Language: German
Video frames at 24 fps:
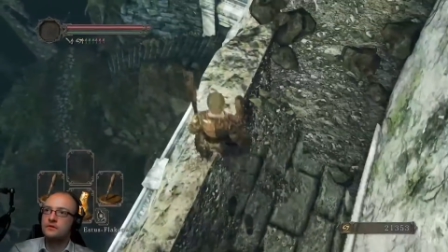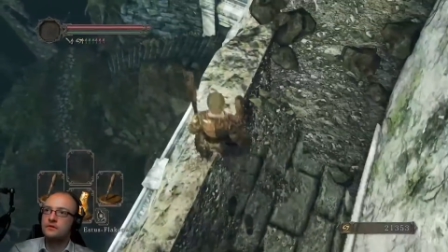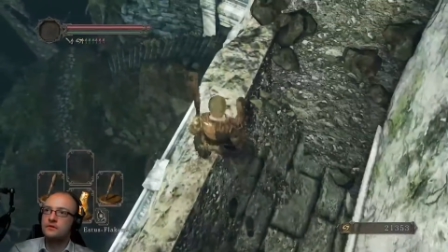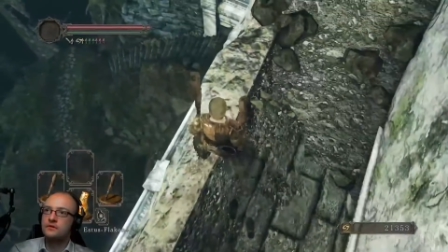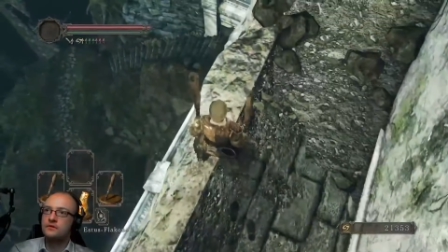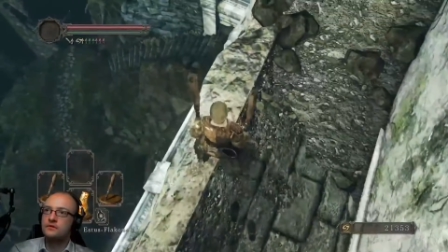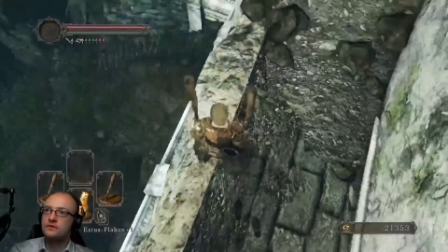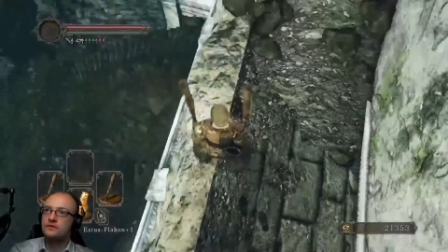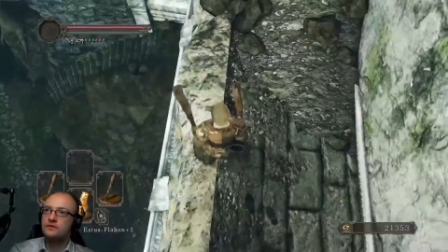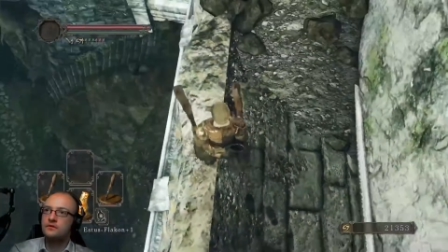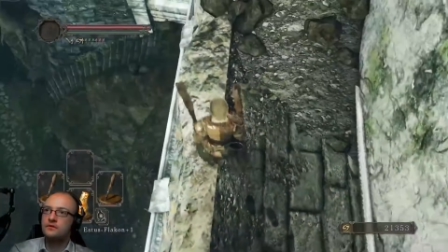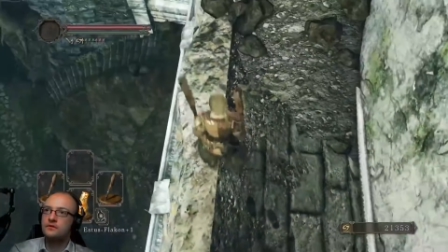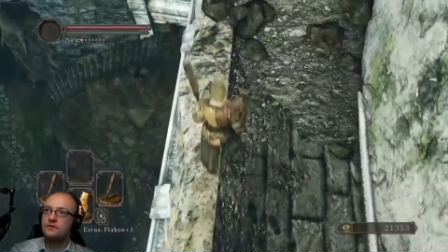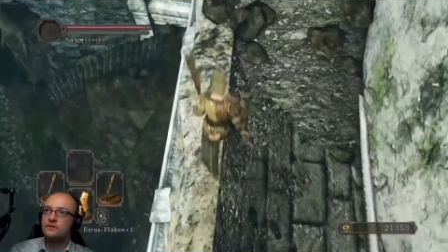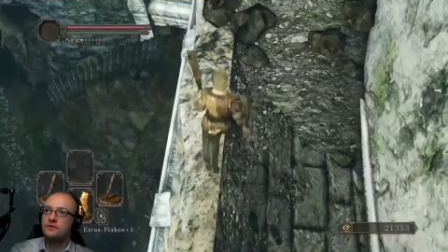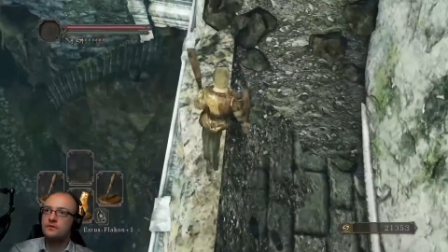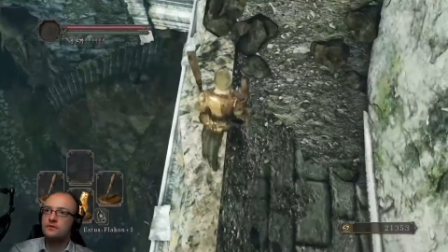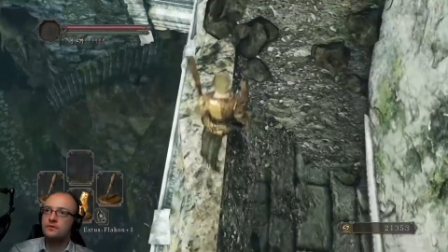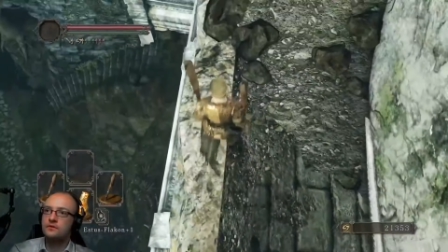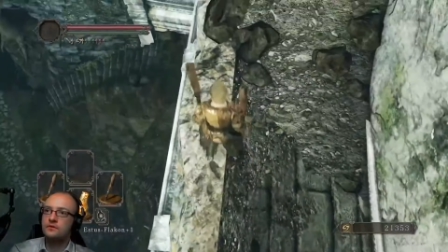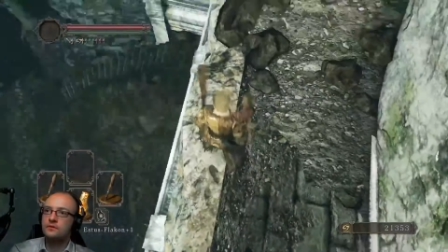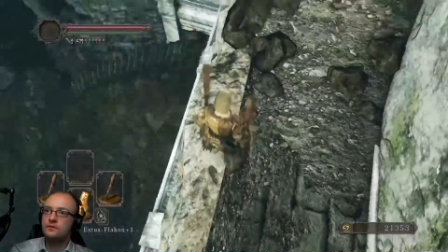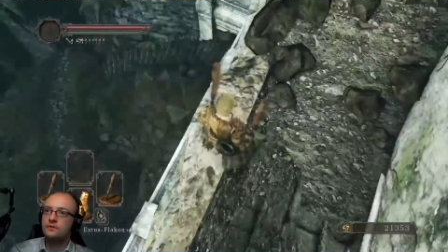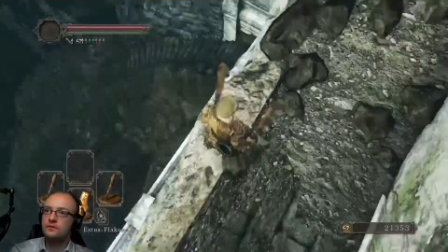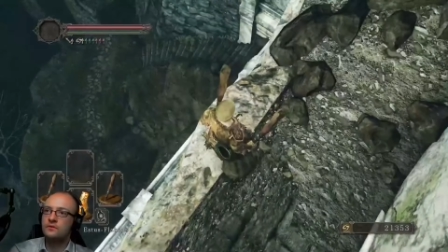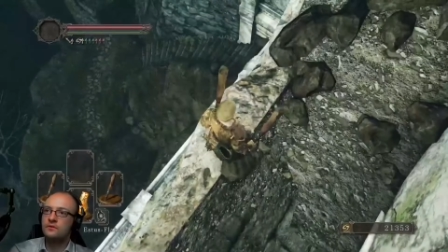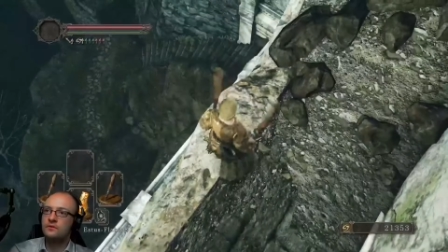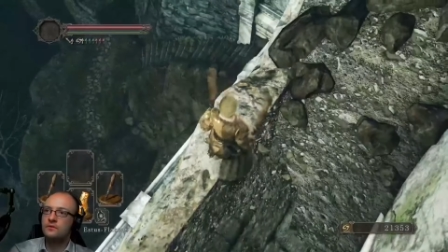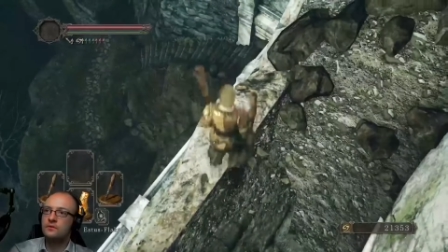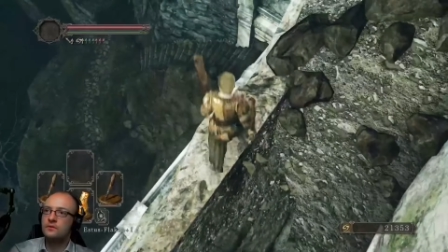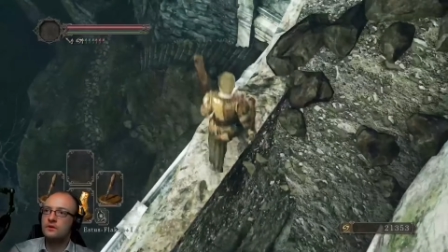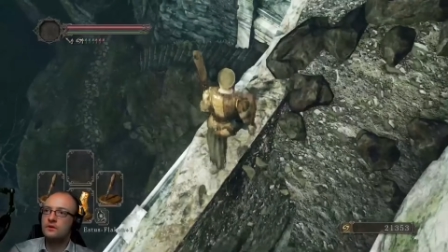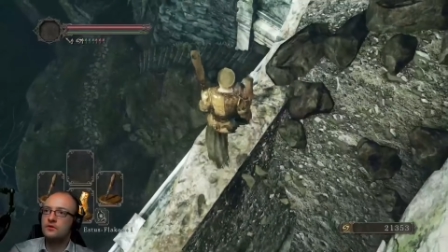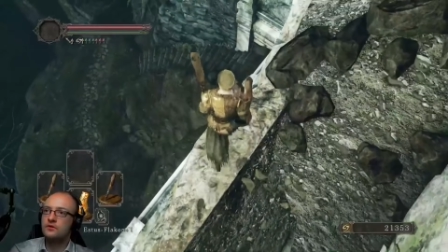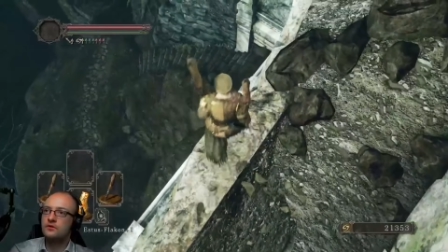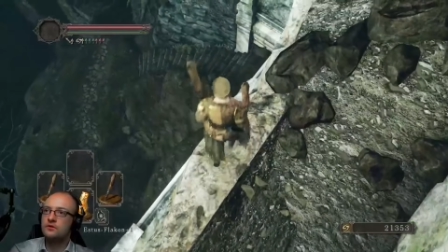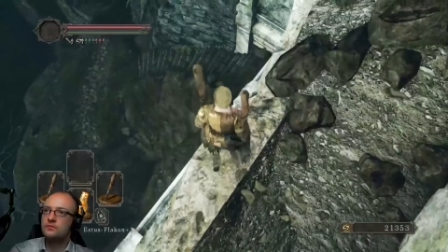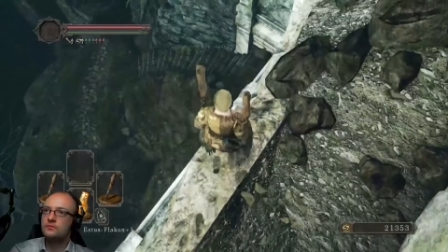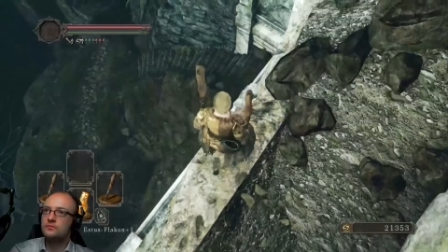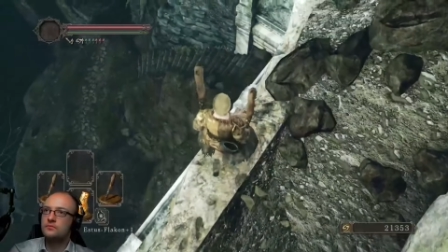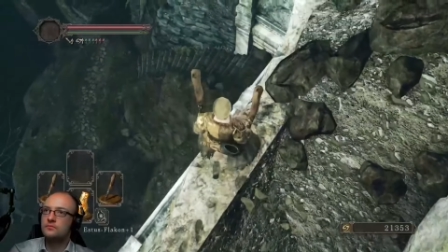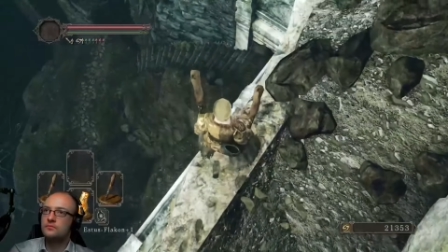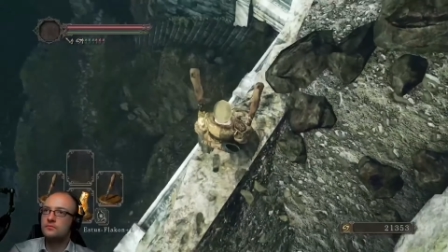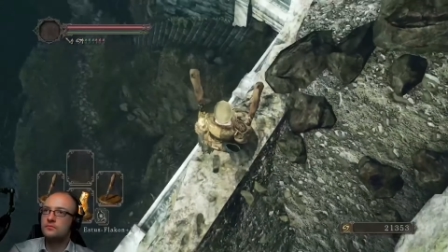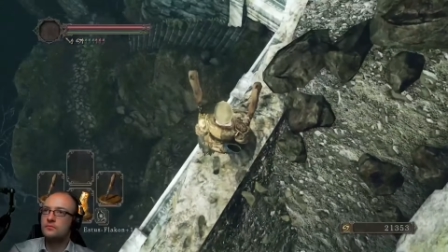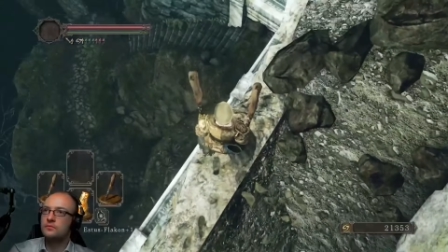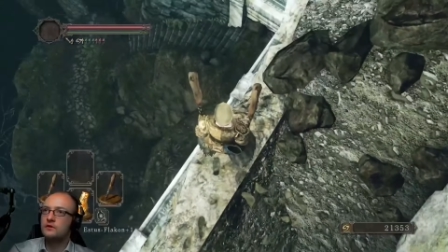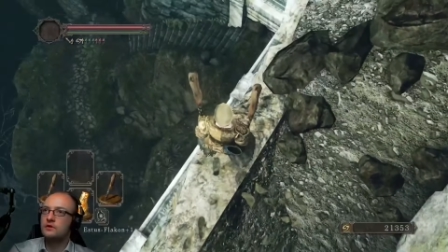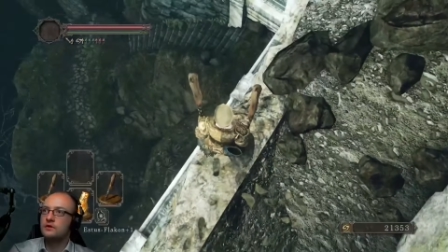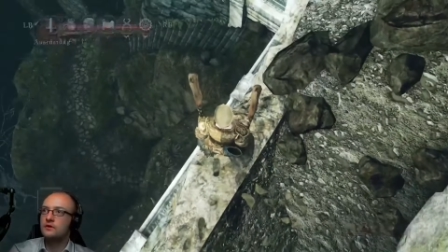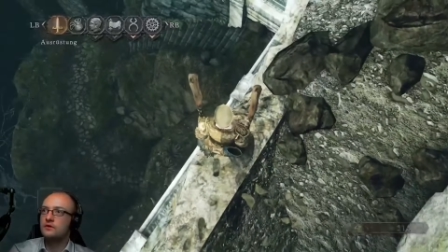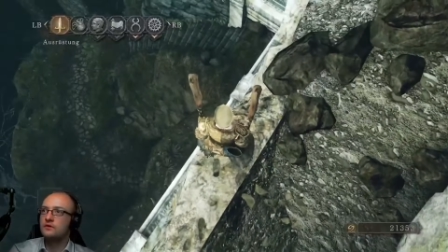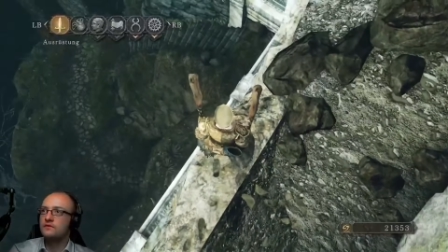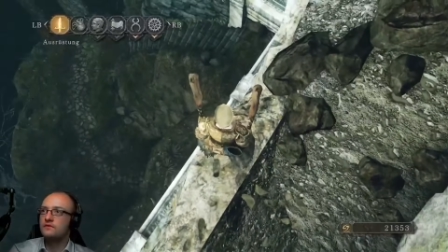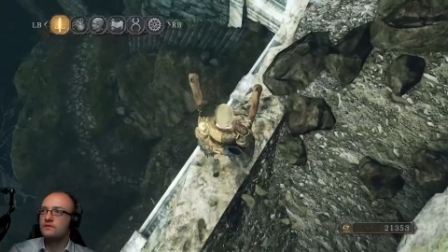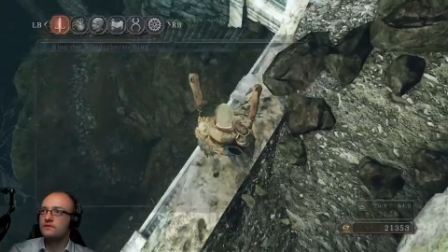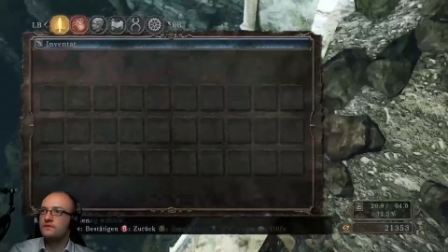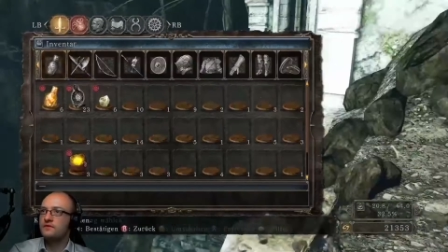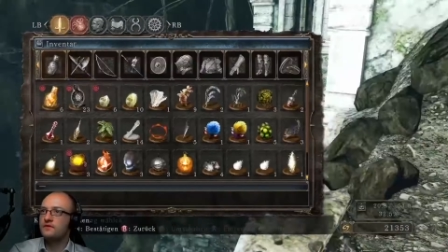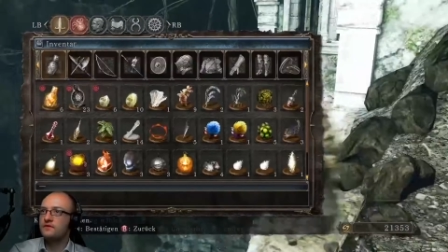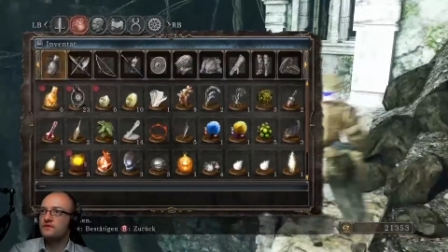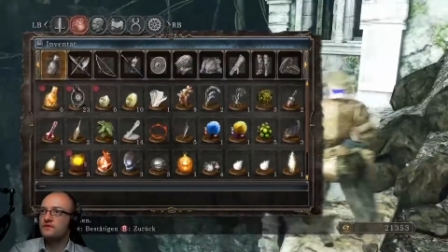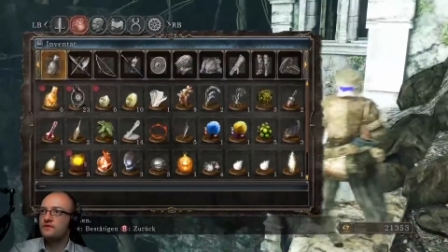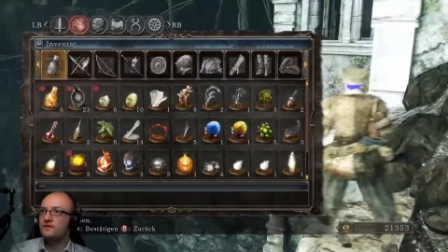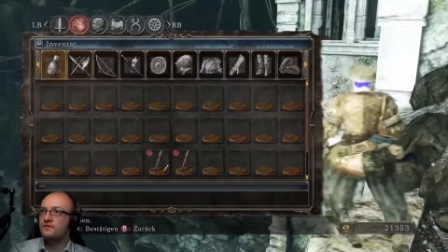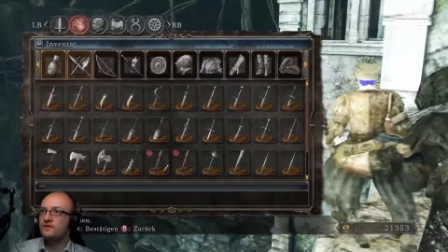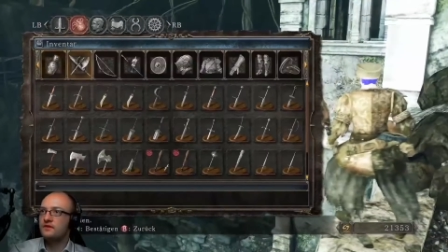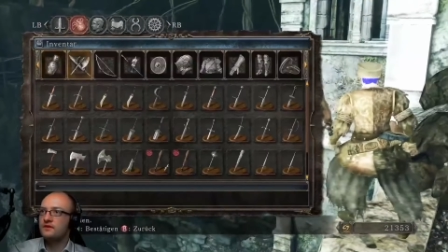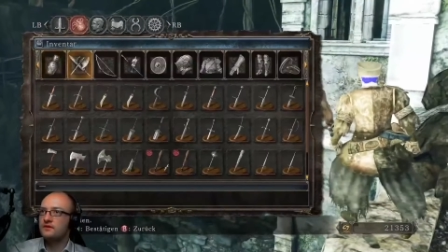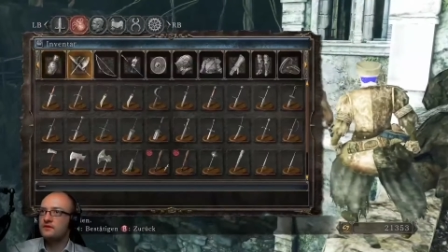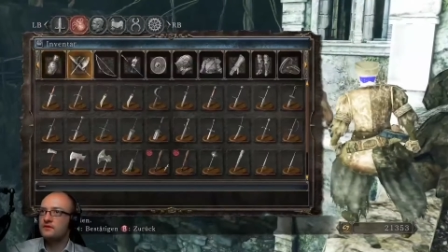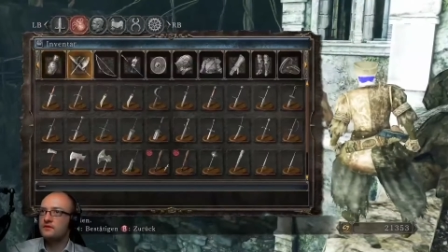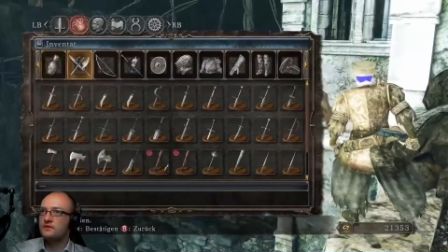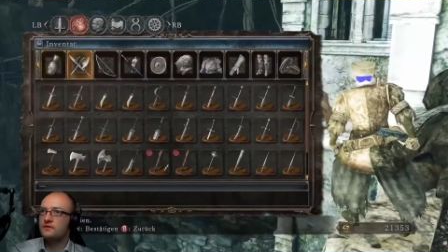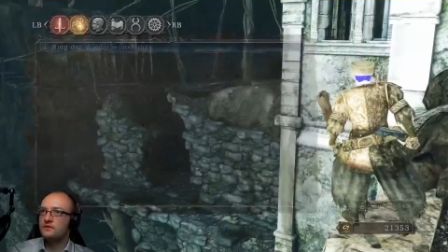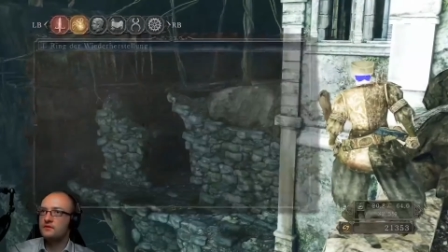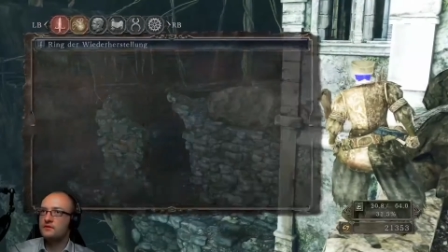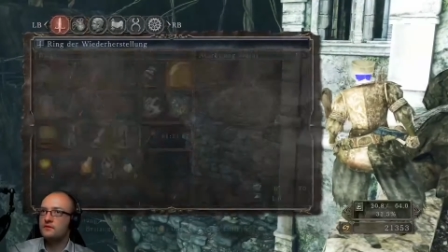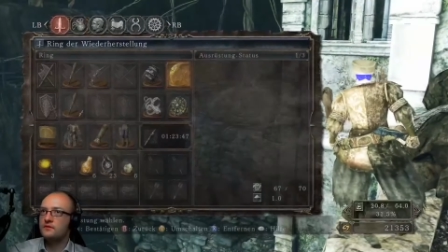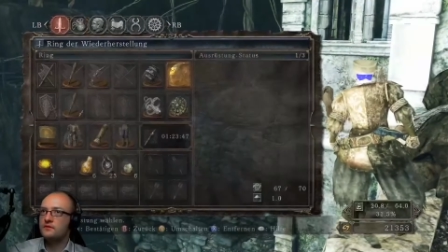So, ja, komm. Wisst ihr was?